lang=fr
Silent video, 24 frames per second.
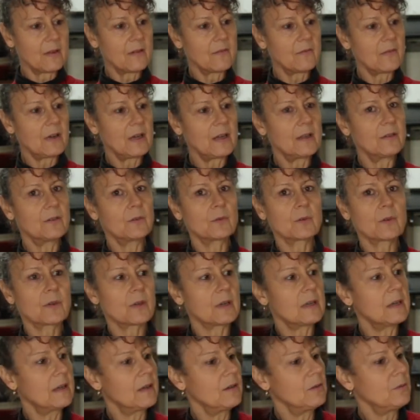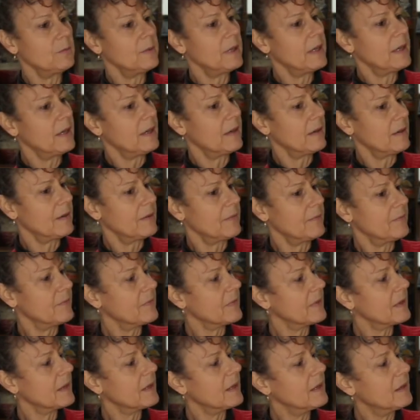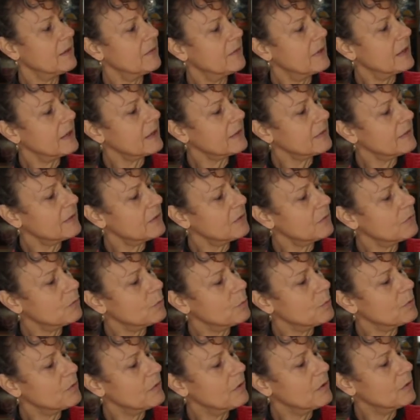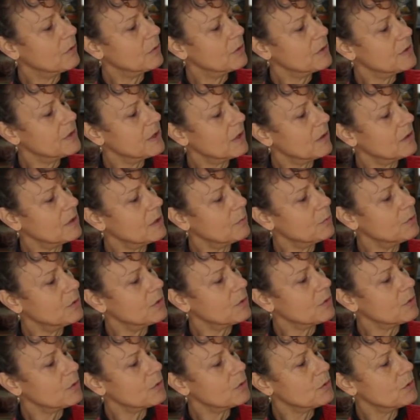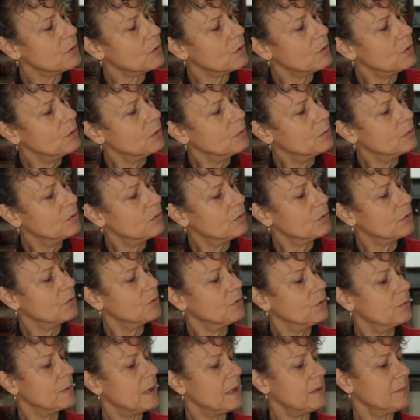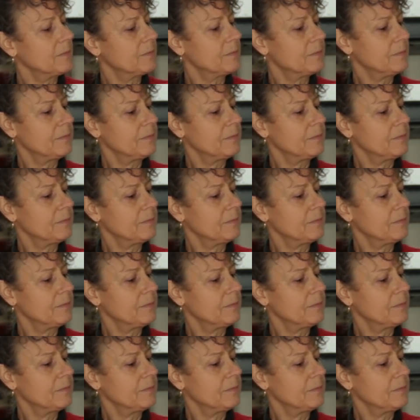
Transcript: Voilà, donc la lumière est verte. Vous pouvez le retirer en appuyant sur le bouton du bas